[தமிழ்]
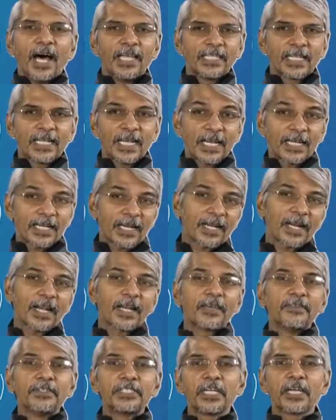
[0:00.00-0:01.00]
அந்த கலர்
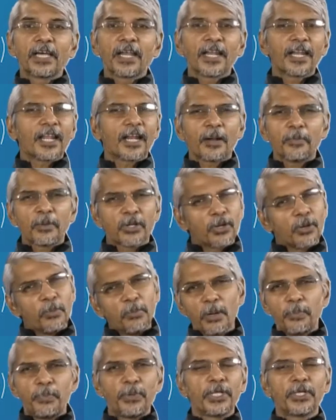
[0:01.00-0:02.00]
கலரான விஷயங்கள் எல்லாம் நமக்கு
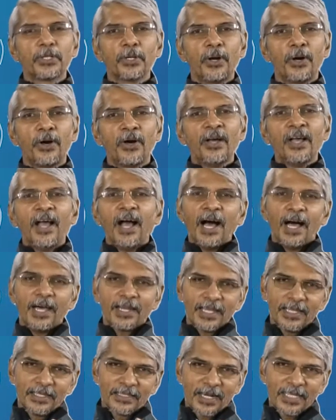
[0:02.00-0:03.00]
ரொம்ப பிடிக்கும்
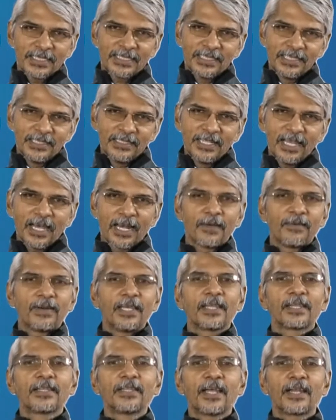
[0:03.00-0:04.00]
ஆனால் இதெல்லாம் சின்ன
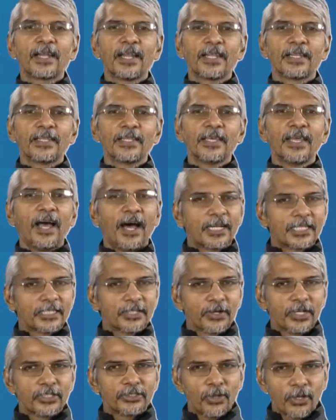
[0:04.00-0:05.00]
அளவில் இருந்தால் நல்லது
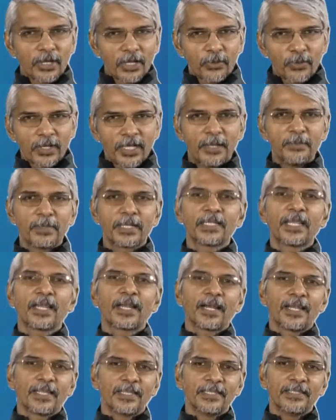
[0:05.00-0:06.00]
அடுத்தவங்களுக்கு தொல்லை கொடுக்காமல்
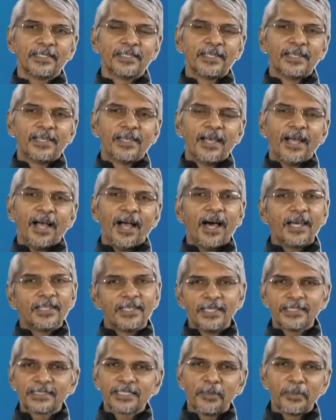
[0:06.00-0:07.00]
இருந்தால் நல்லது
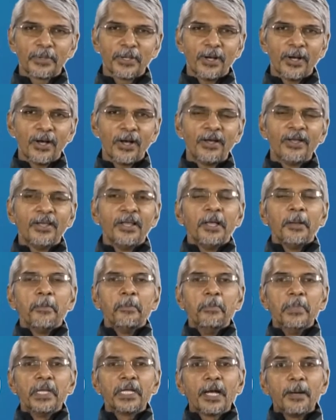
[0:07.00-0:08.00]
அதே சமயம்
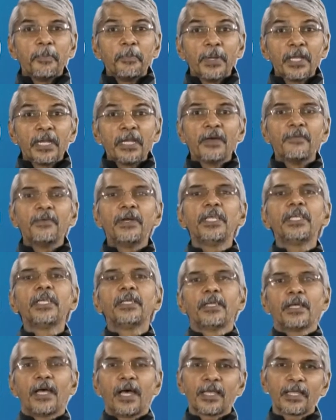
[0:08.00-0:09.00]
மிகப்பெரிய வெடி
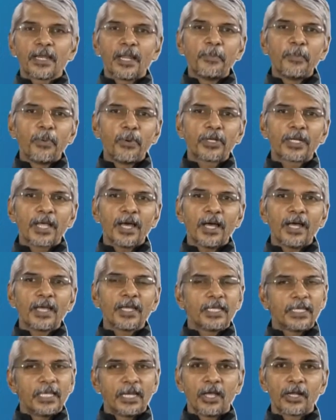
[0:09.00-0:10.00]
அதெல்லாம் போட்டால்
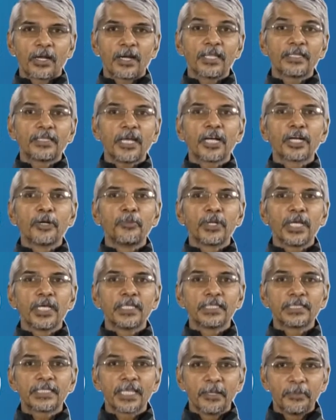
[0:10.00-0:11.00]
எல்லோராலையும் தாங்க
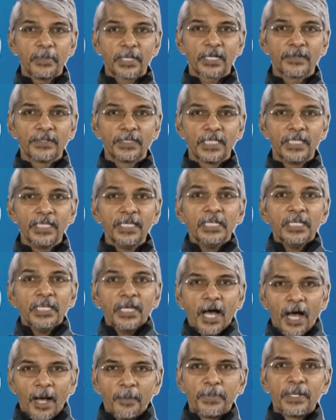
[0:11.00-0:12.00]
முடியாது சில பேருக்கு வந்து
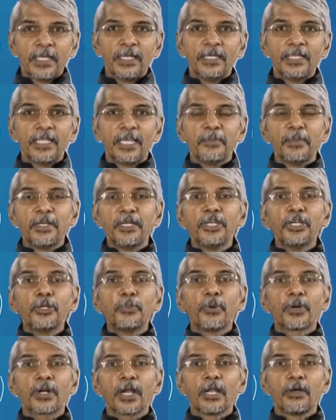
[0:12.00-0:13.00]
அப்படி இதையுமே நின்று
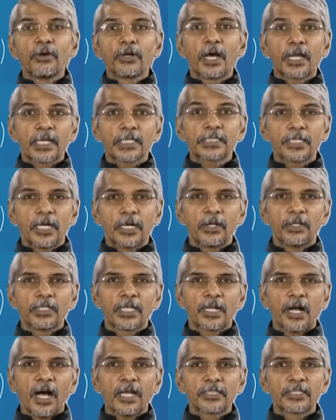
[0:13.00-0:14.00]
போகிற அளவுக்கு அரெஸ்ட் ஆகிடும்
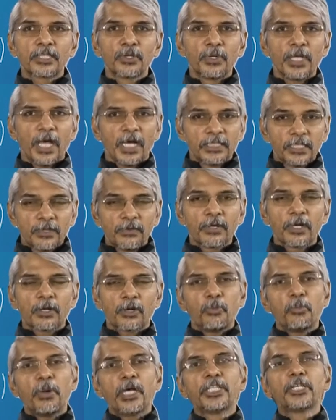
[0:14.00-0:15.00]
அந்த காற்றினுடைய
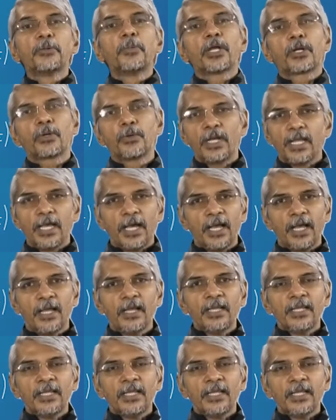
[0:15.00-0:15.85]
அதிர்வுகள் ரொம்ப அதிகமாக இருக்கும் இல்லையா